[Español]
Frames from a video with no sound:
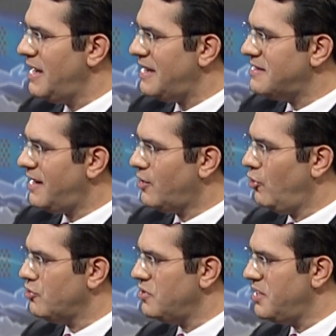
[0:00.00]
hacia la
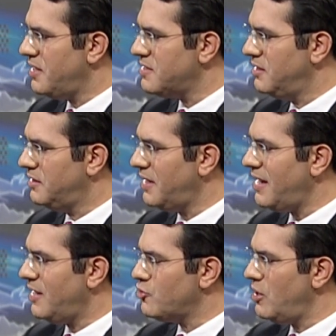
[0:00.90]
cordillera
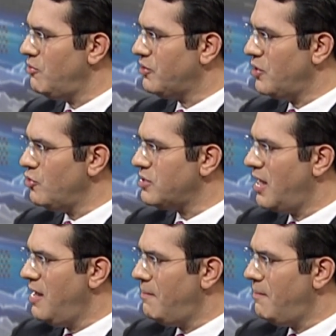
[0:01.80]
central, la zona montañosa,